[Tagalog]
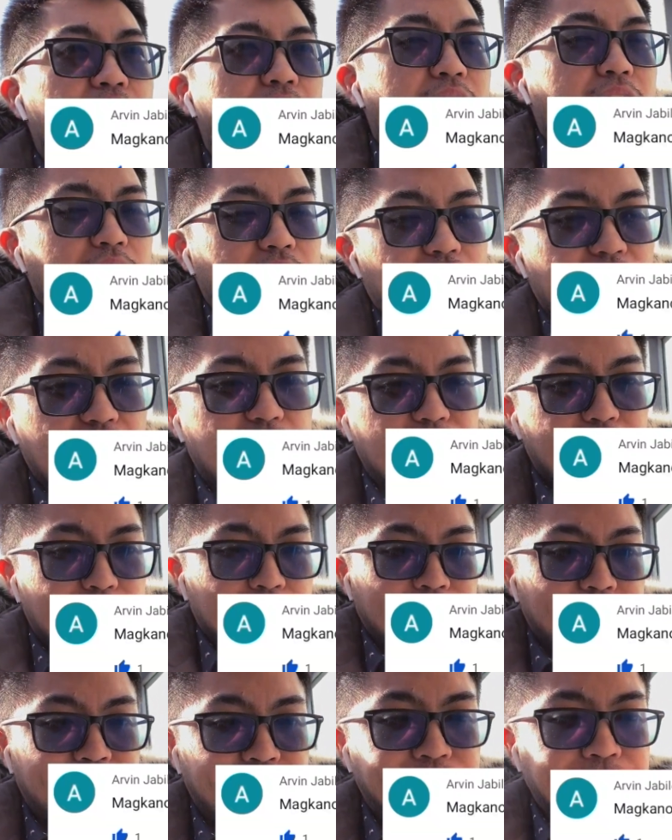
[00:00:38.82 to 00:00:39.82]

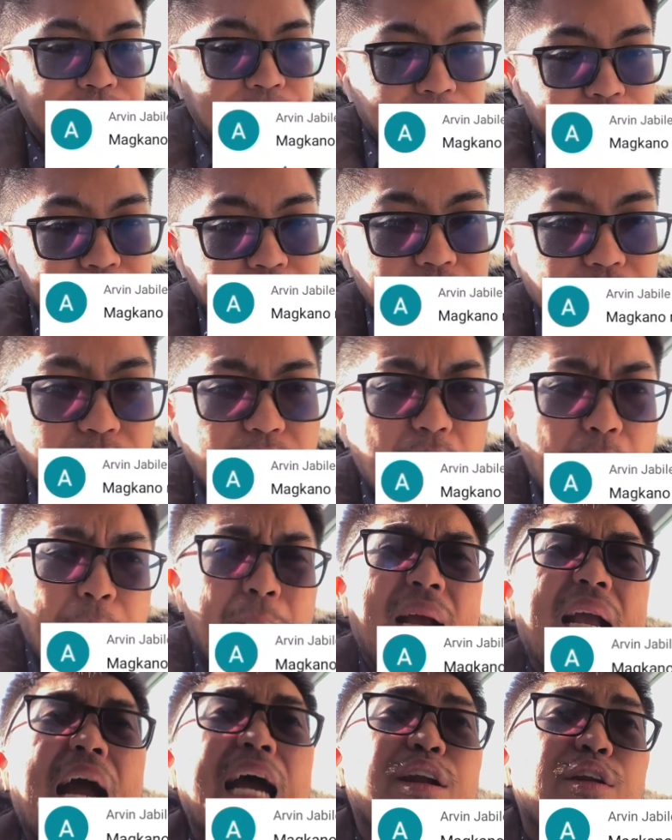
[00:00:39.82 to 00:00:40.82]
Um,
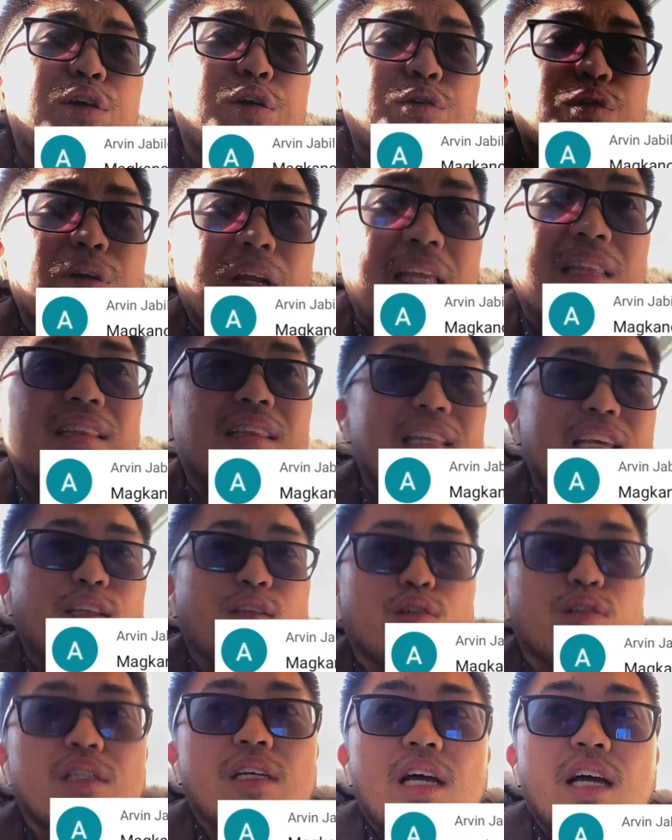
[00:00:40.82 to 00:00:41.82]
magkano yung rent
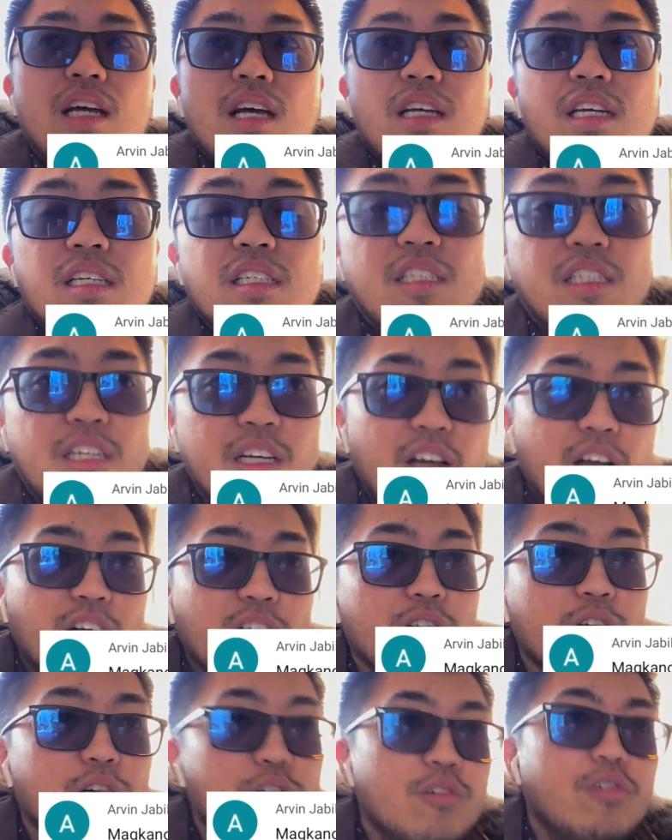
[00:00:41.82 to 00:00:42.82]
dito sa
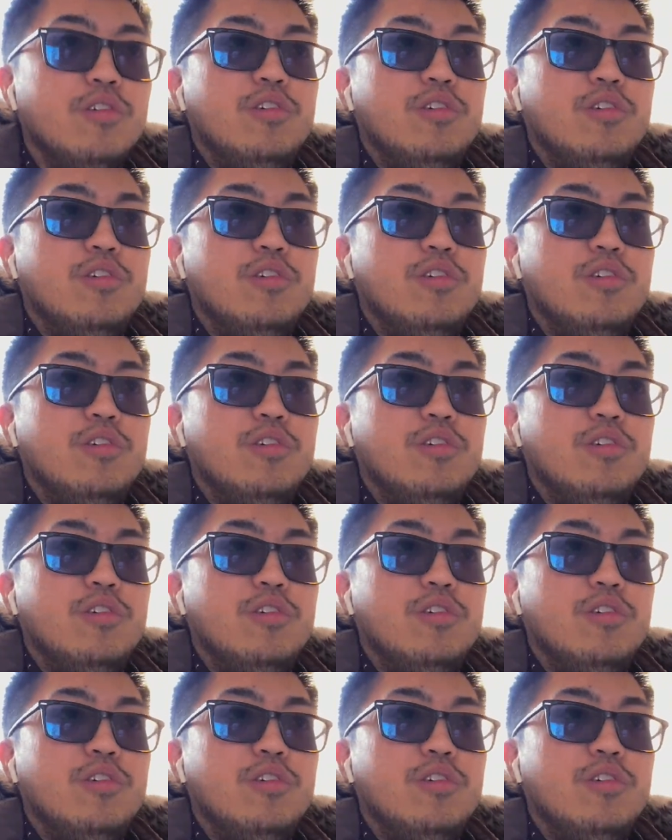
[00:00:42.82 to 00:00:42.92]
Chicago?